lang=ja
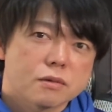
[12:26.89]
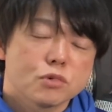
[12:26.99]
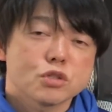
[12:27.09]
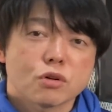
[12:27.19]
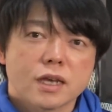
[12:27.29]

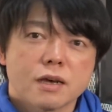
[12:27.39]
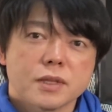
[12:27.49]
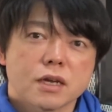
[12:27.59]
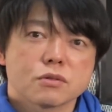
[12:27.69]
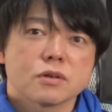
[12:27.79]
むしろ
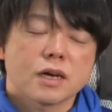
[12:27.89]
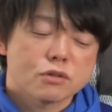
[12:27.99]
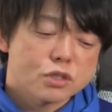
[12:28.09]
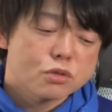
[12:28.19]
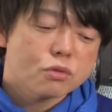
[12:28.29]
レアメタル、あ
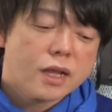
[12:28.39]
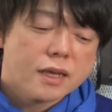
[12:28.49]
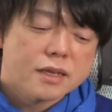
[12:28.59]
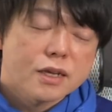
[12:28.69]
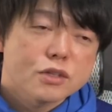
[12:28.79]
の、必要な
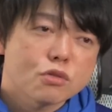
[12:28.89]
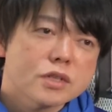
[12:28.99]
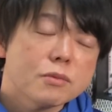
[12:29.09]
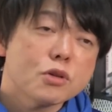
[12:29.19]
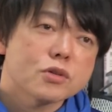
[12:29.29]
い、そ
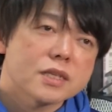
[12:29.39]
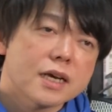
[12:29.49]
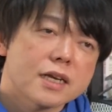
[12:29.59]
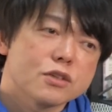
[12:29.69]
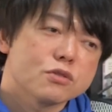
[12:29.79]
んなものを
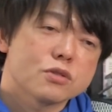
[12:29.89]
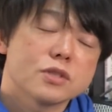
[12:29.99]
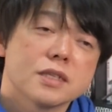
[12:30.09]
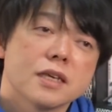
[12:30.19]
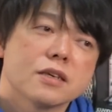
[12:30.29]
世界に輸出
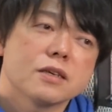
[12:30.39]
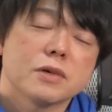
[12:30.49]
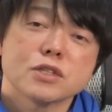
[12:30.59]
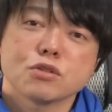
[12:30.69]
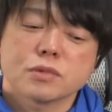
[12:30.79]
していき
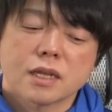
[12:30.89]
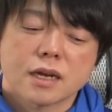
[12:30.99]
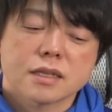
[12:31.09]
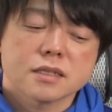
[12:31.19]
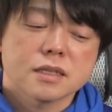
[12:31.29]
ますよ、みたいな
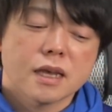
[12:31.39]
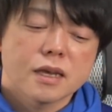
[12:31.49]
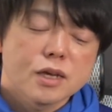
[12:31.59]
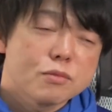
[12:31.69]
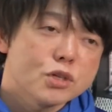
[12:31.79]
形で、
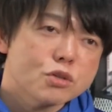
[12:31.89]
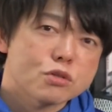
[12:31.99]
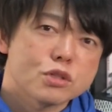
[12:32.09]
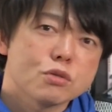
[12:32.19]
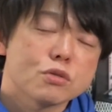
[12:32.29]
むしろ
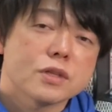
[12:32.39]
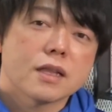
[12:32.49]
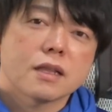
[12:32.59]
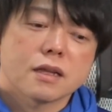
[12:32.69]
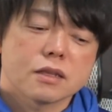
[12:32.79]
強く
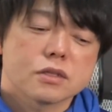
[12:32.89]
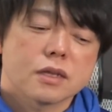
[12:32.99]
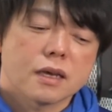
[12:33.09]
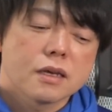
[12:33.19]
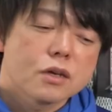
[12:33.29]
なったんですよ
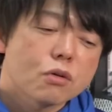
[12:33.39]
ね。